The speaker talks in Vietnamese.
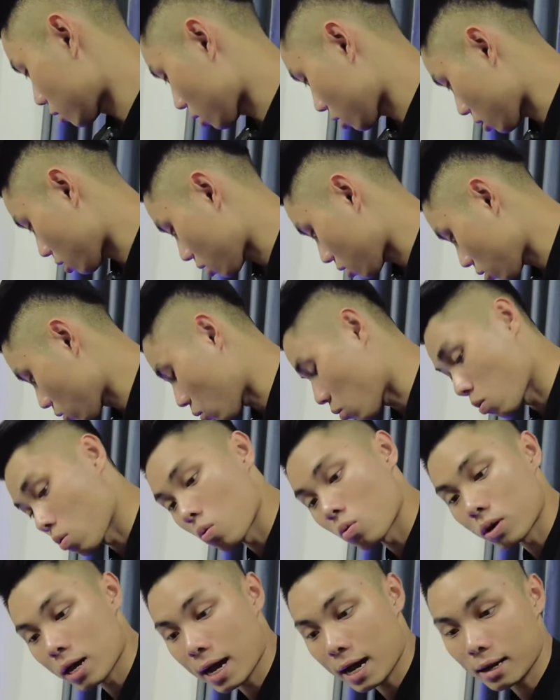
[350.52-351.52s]
à,
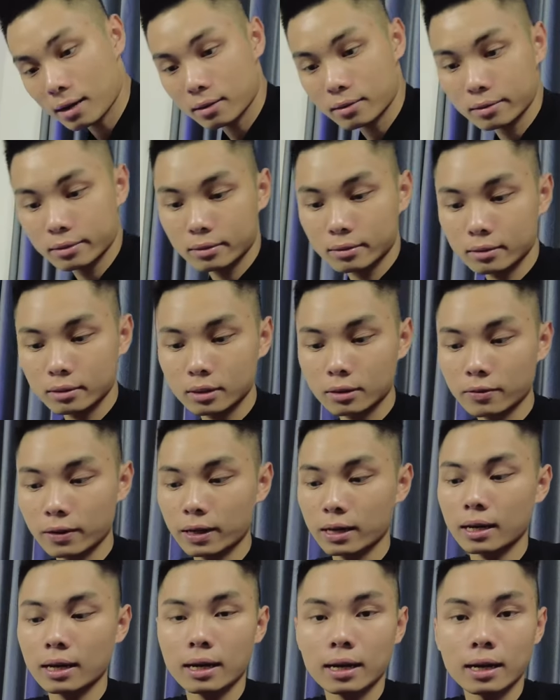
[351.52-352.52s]
đồ đạc như
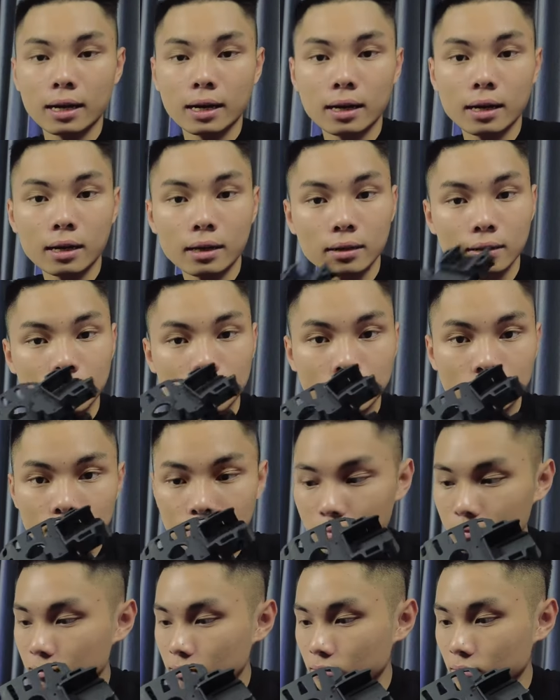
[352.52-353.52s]
vậy là
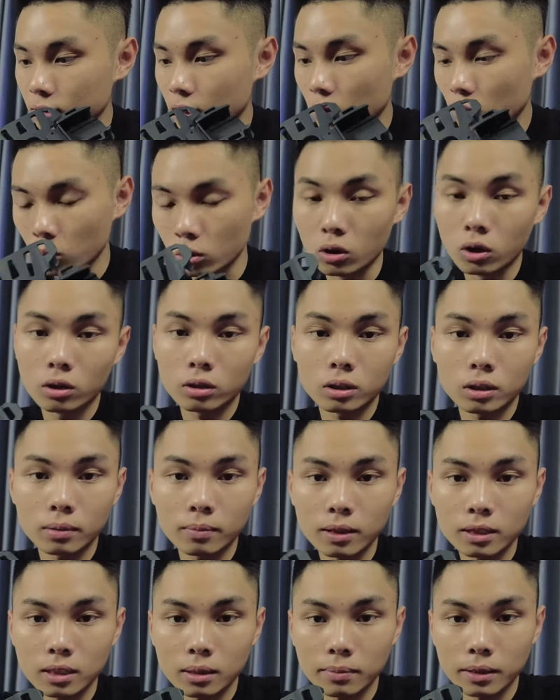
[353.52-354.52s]
gần đủ rồi
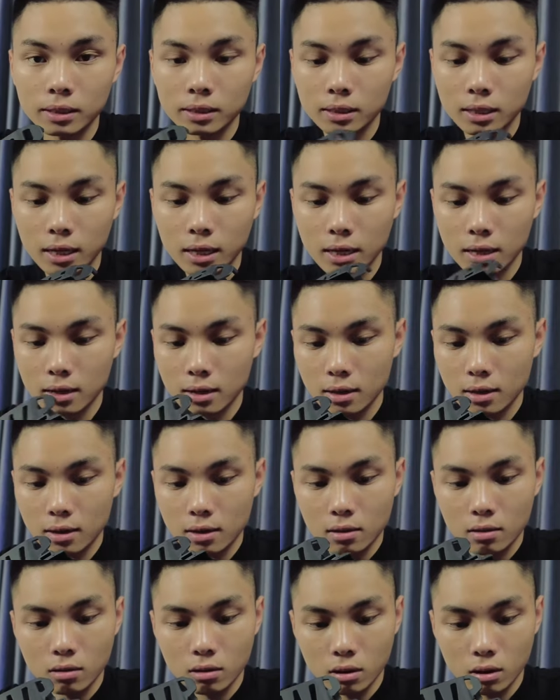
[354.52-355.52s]
thì bây giờ mình sẽ
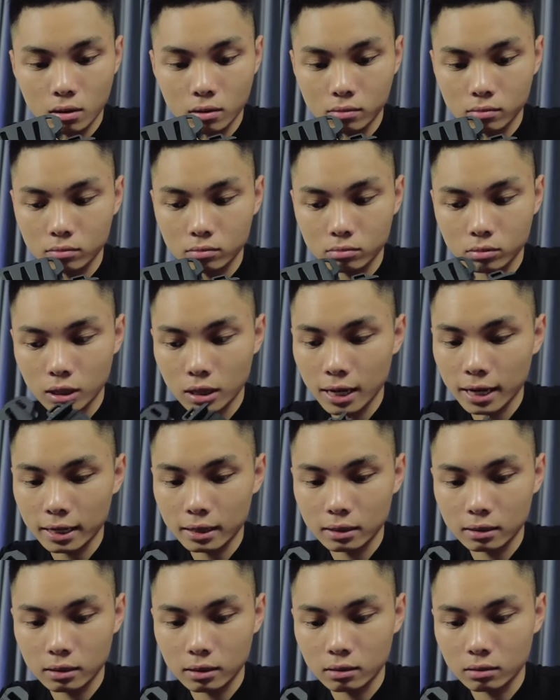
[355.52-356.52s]
uh, tiến
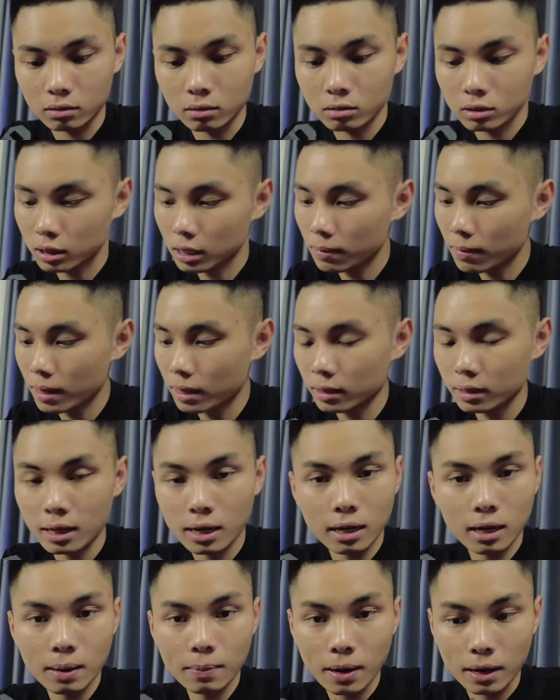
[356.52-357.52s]
hành uh, hướng dẫn các bạn
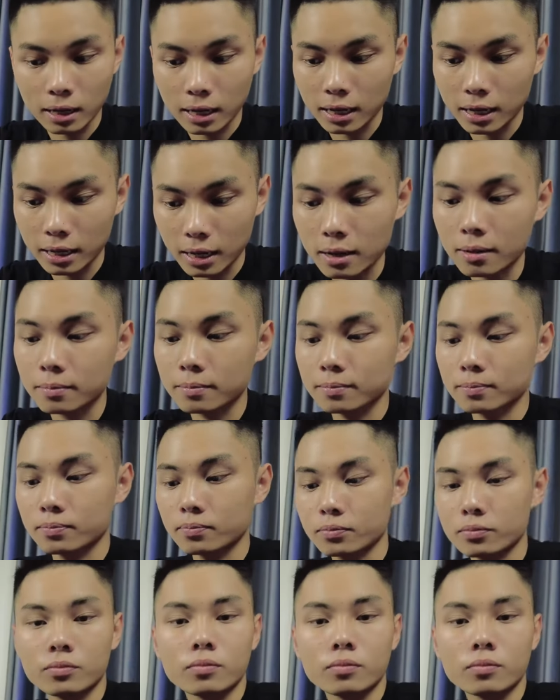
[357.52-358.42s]
cách lắp đặt cái này nhá